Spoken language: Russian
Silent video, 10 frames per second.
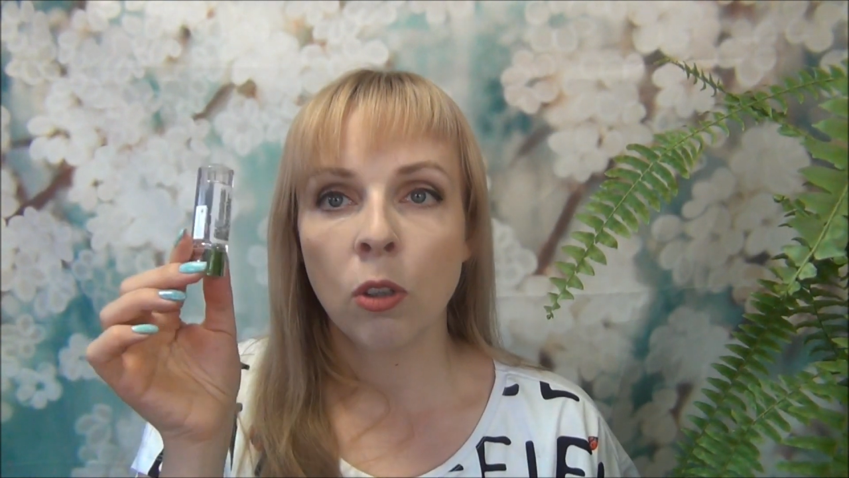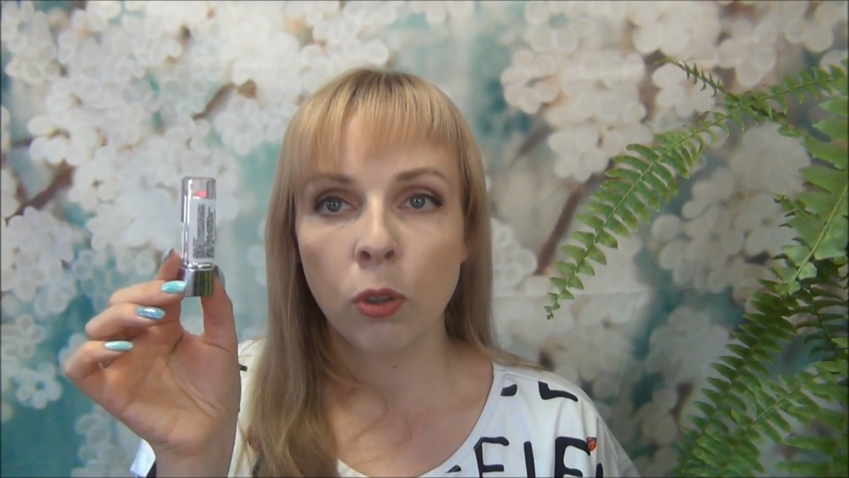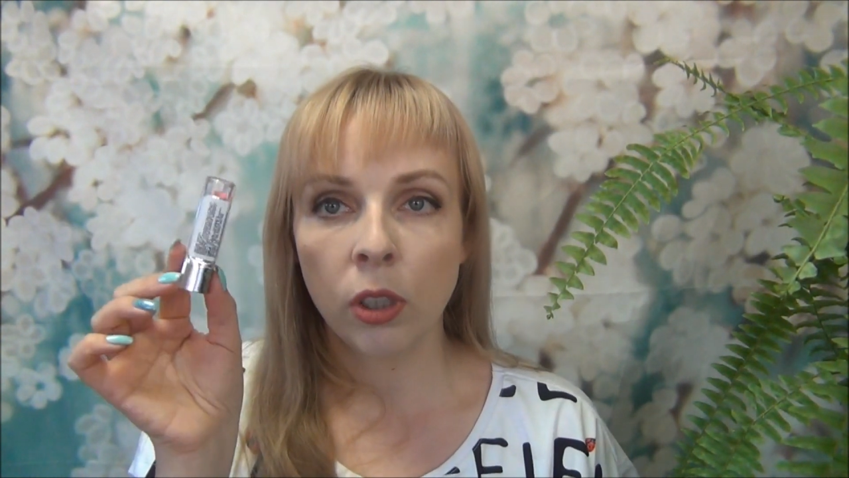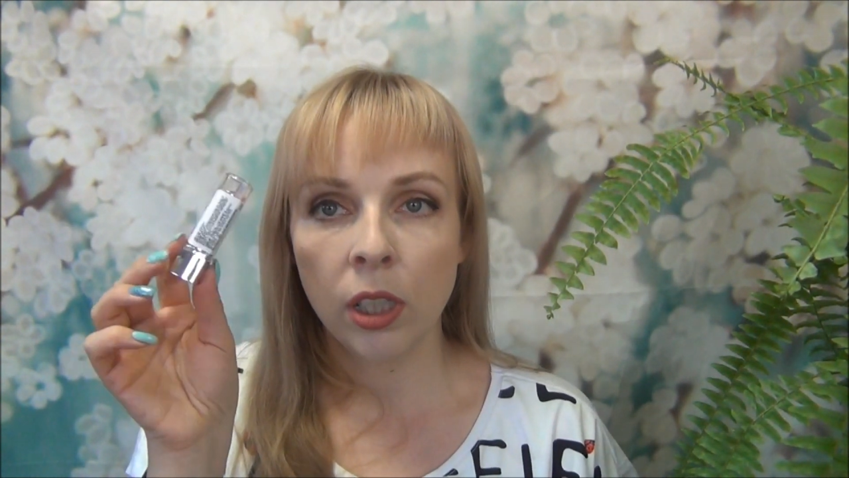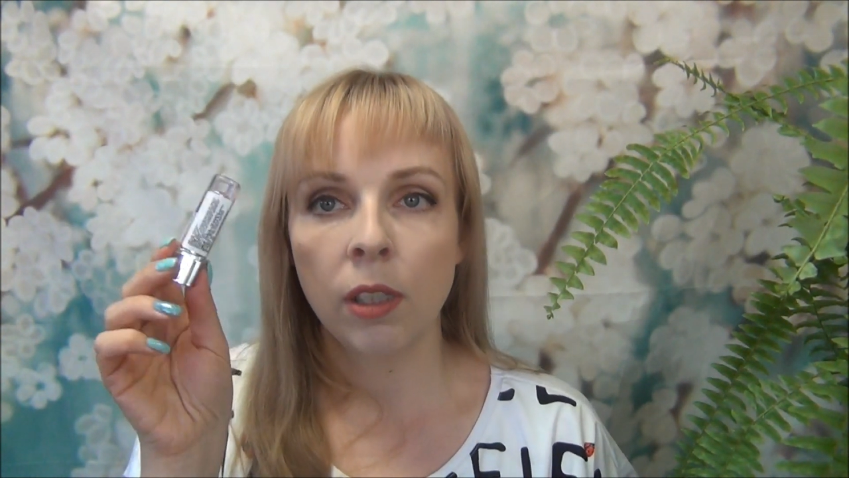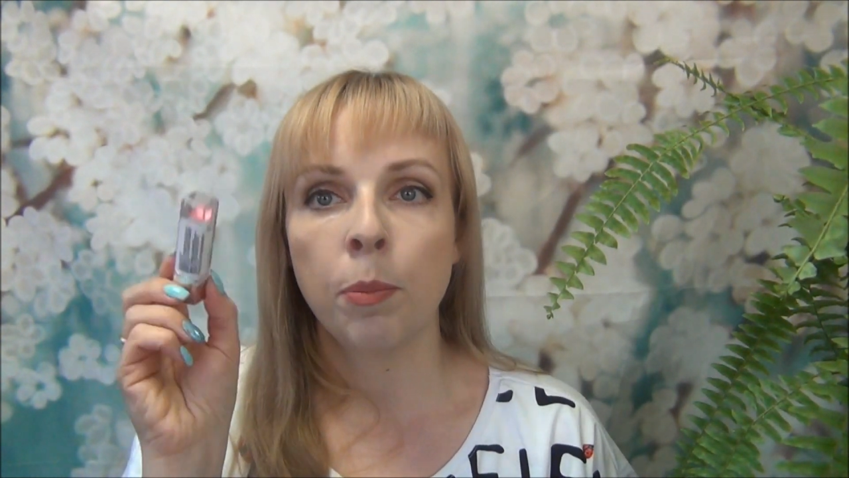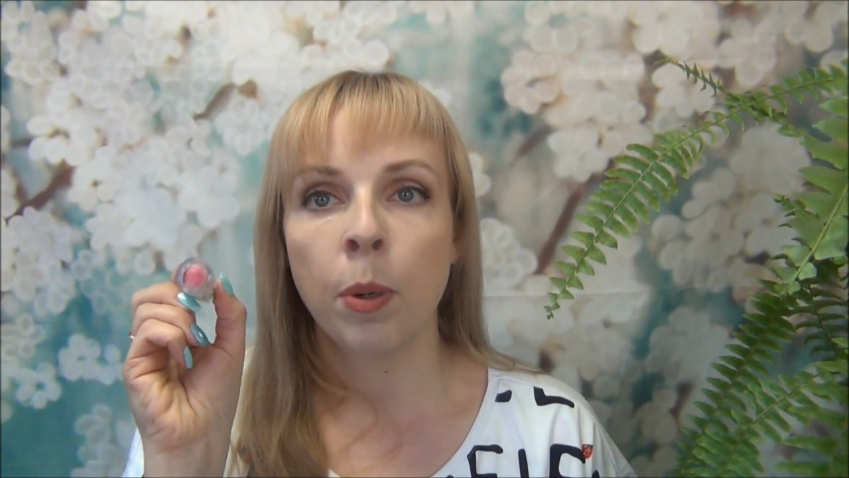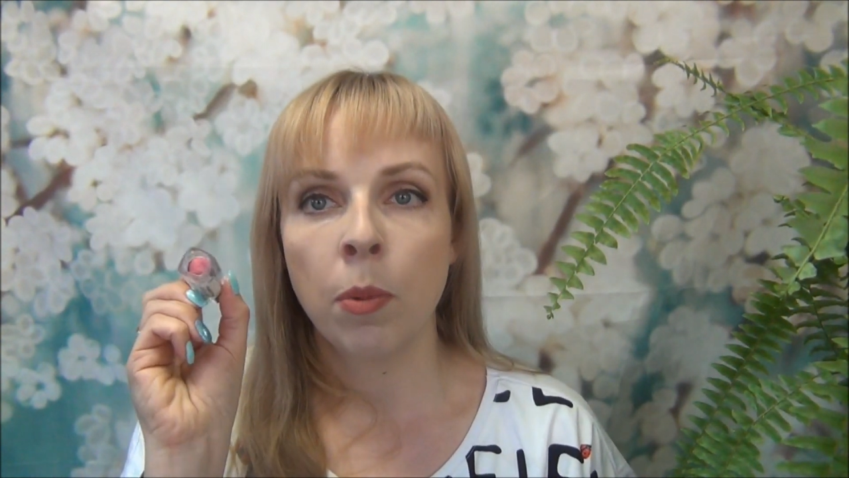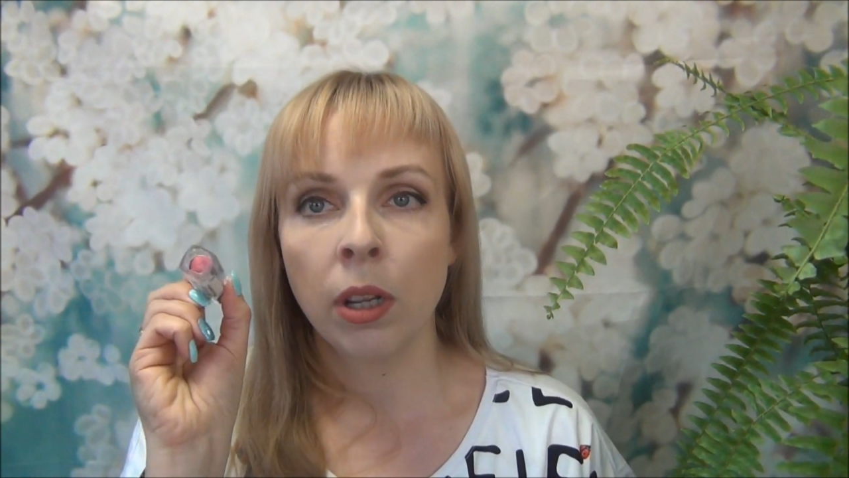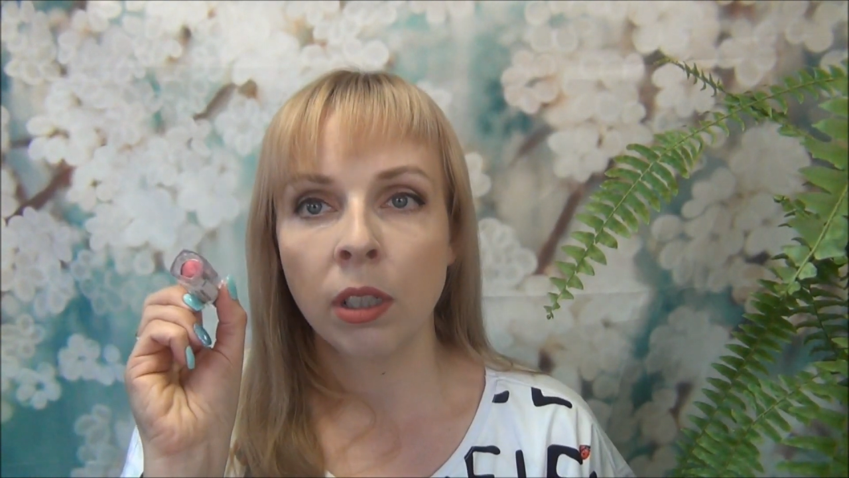но вот эта
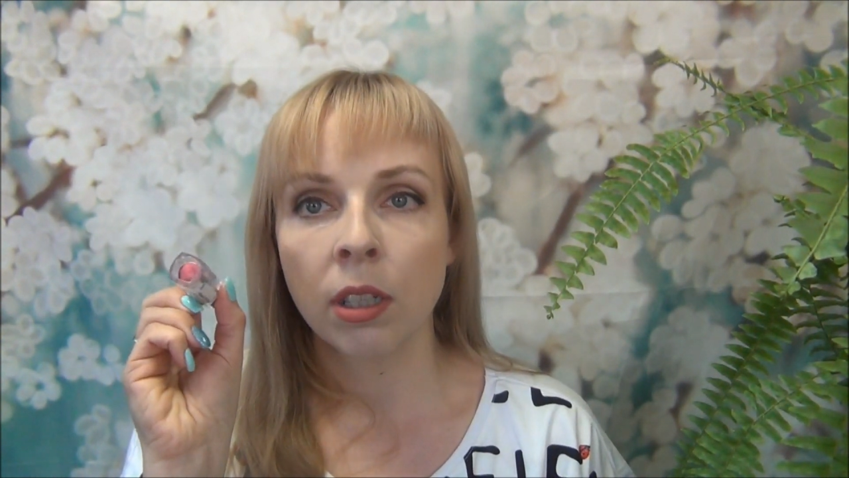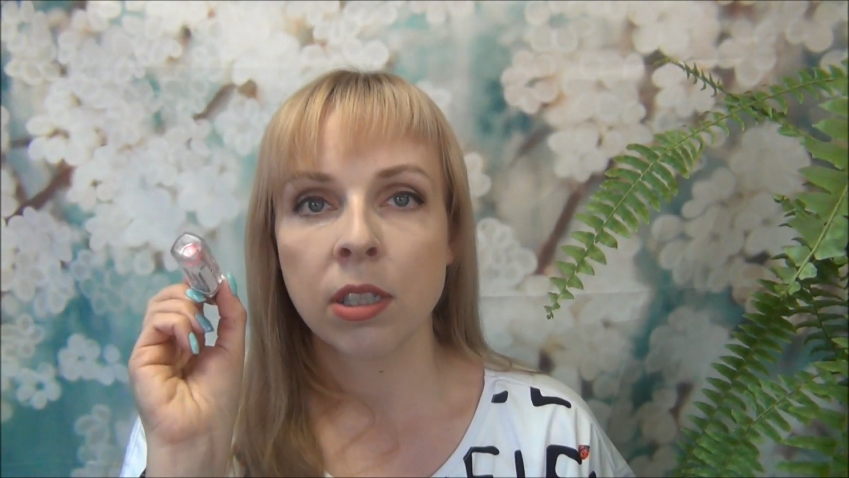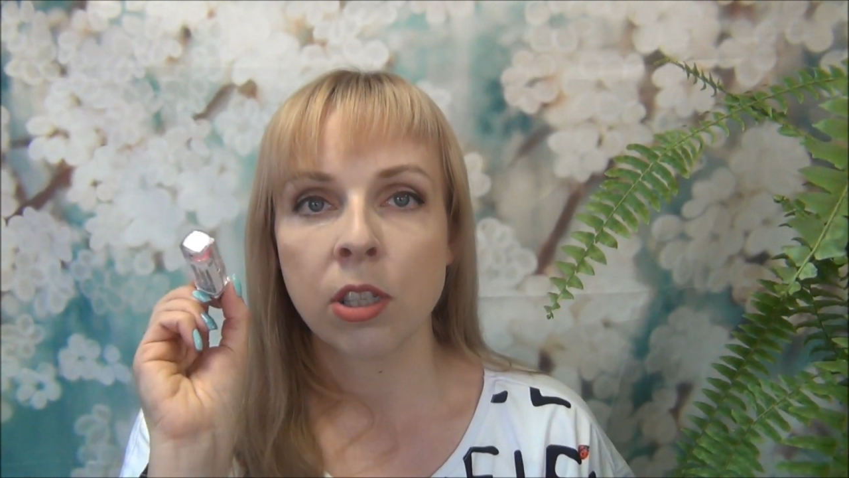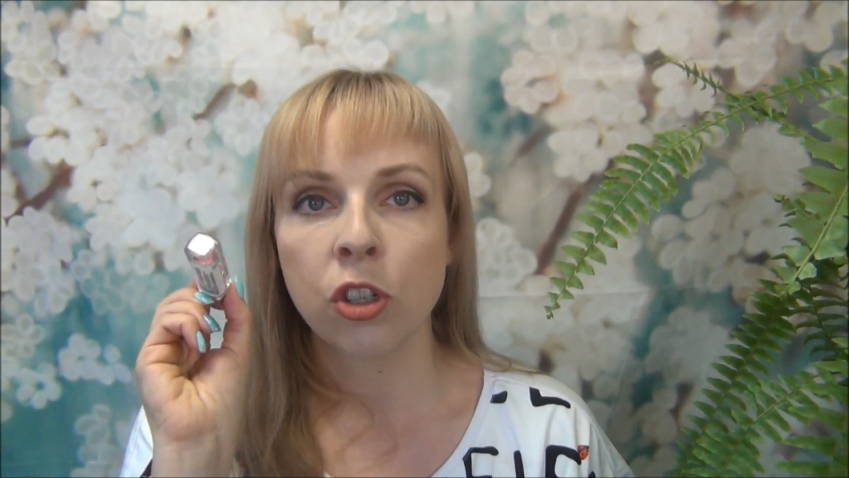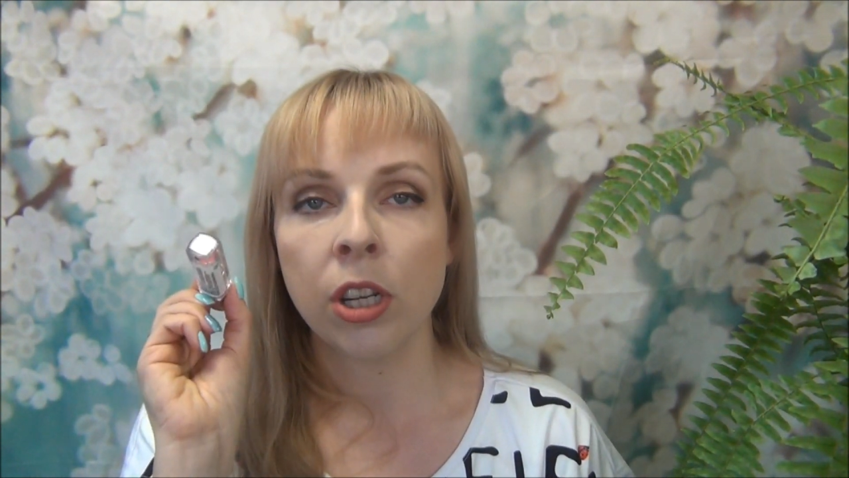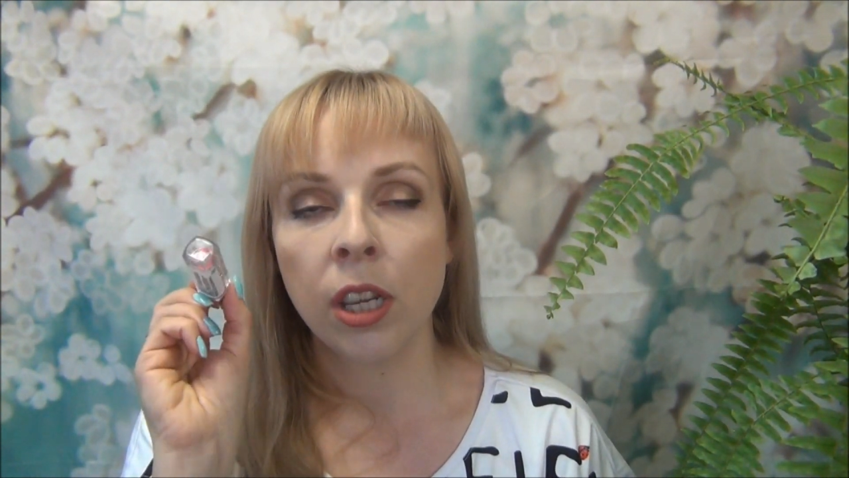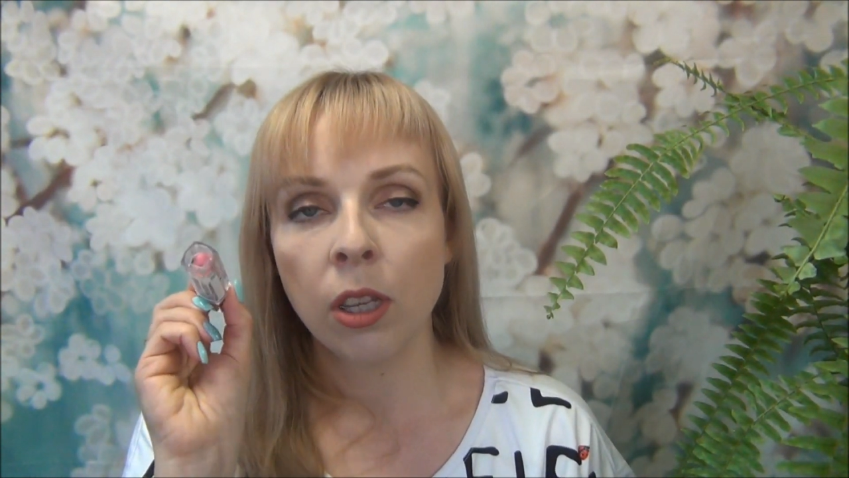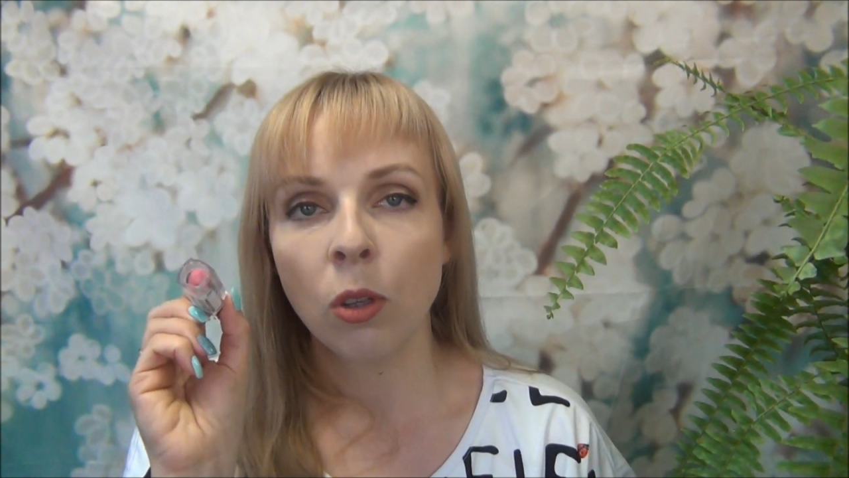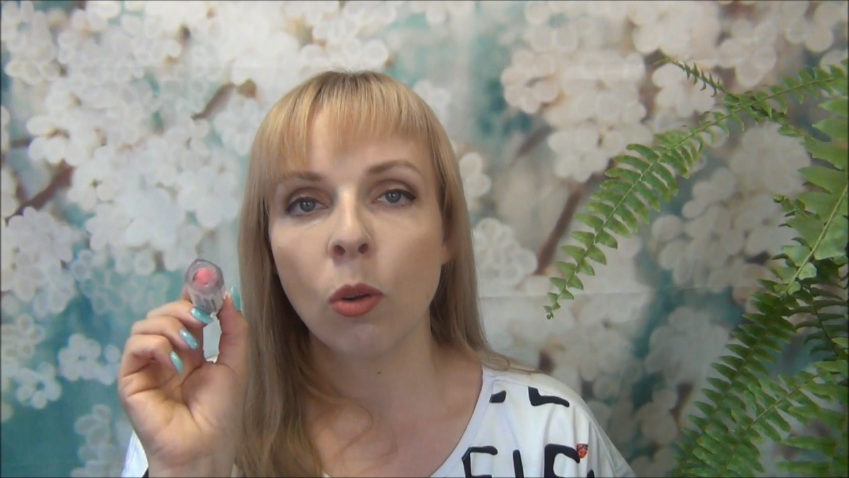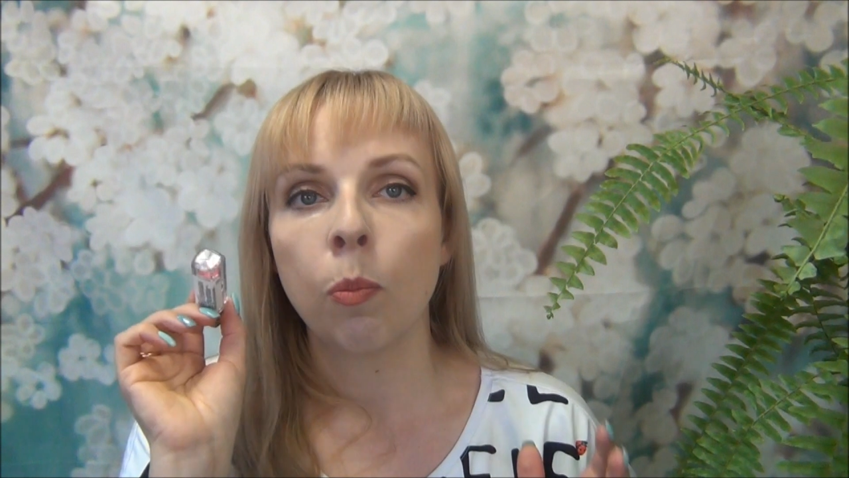помадка, к
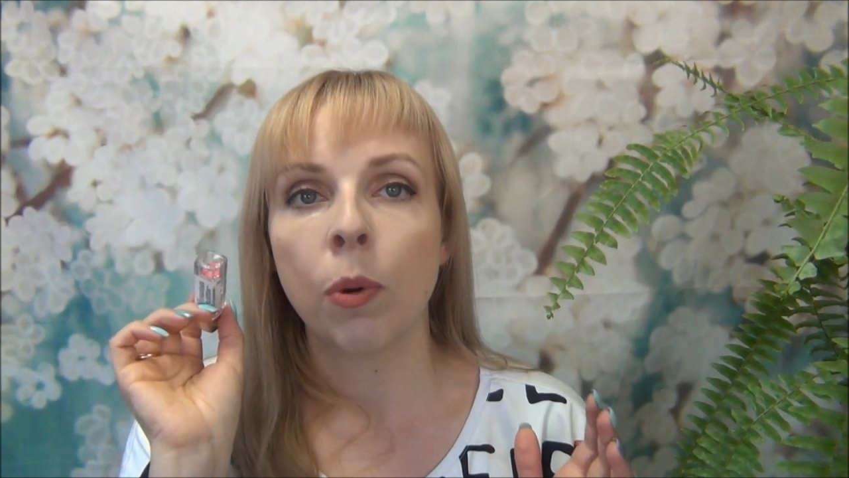сожалению,